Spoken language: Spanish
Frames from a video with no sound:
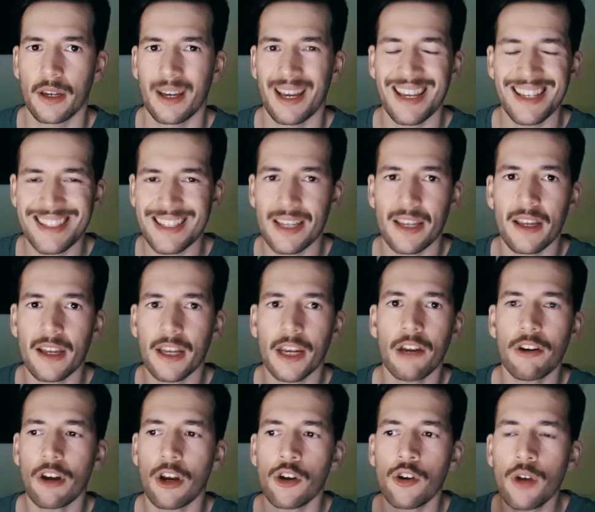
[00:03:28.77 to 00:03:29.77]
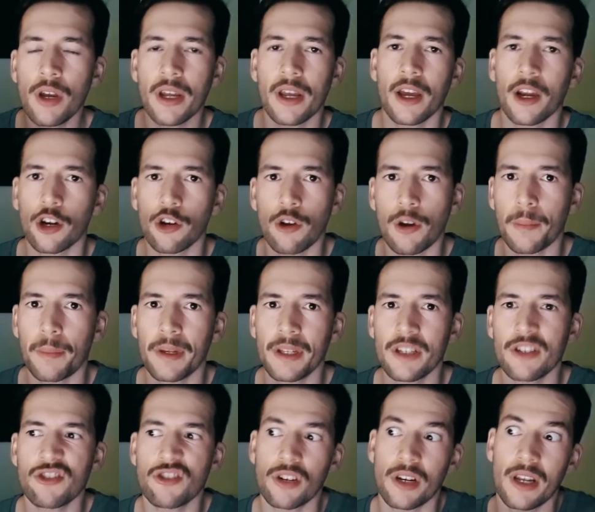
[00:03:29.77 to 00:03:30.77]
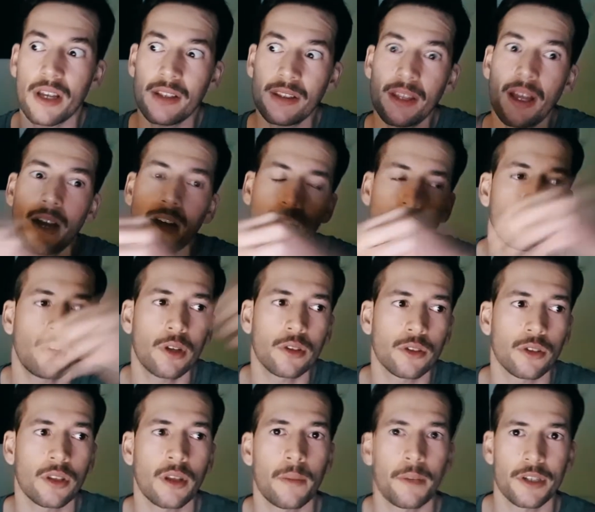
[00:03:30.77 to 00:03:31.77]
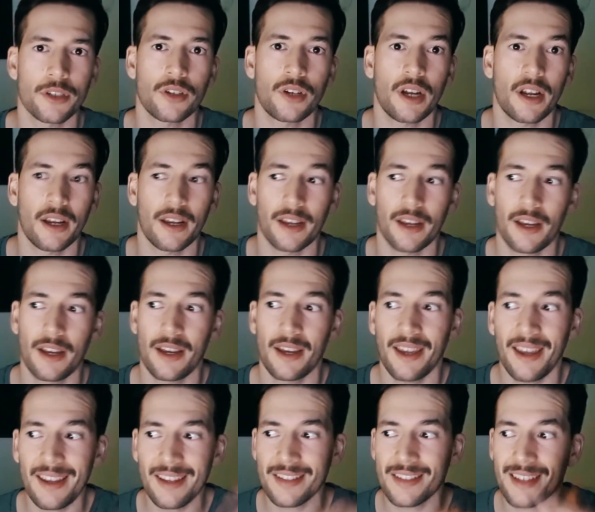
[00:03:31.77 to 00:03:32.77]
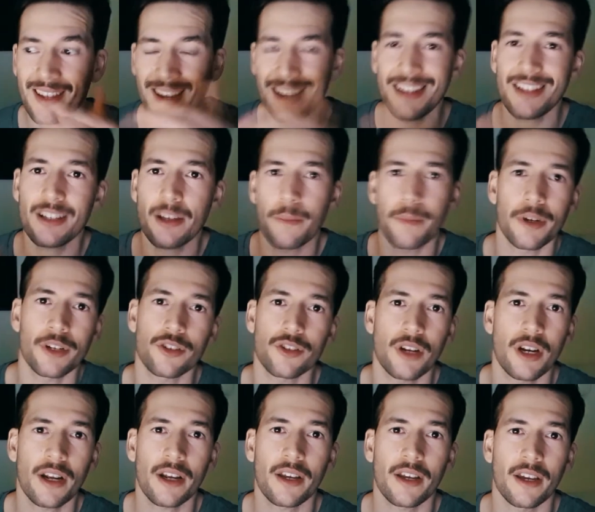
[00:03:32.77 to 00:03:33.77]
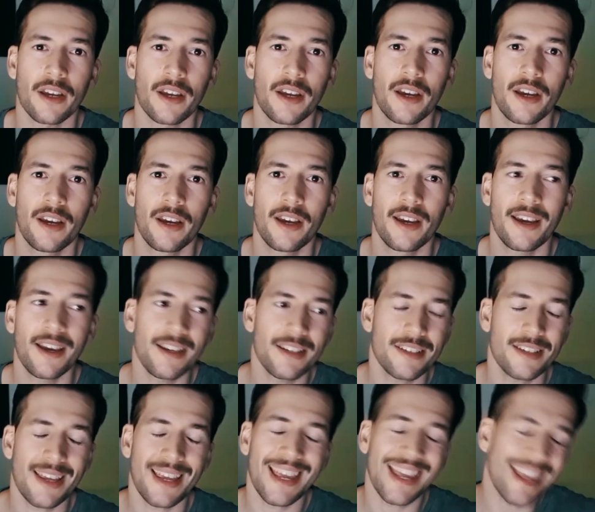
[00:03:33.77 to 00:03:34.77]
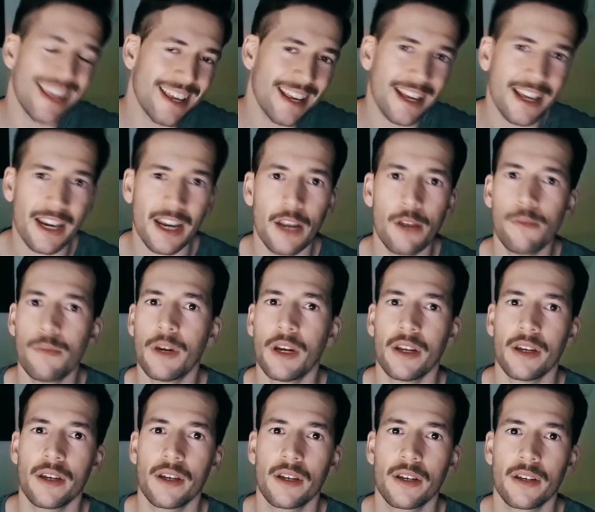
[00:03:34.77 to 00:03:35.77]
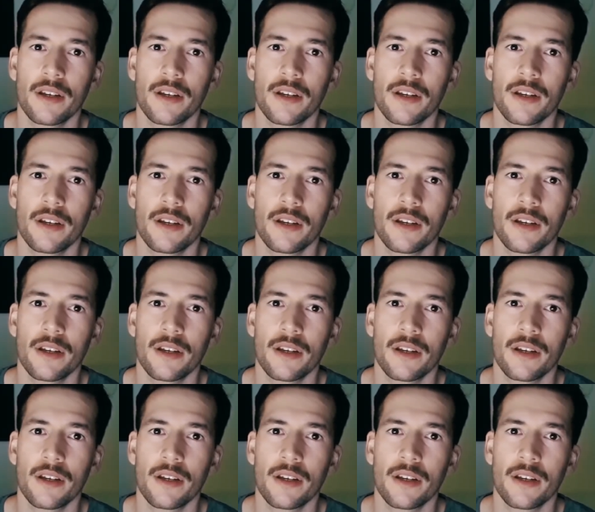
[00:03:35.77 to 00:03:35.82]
Es increíble, no es que Robert Pattinson está actuando este personaje, es ese personaje. Es increíble.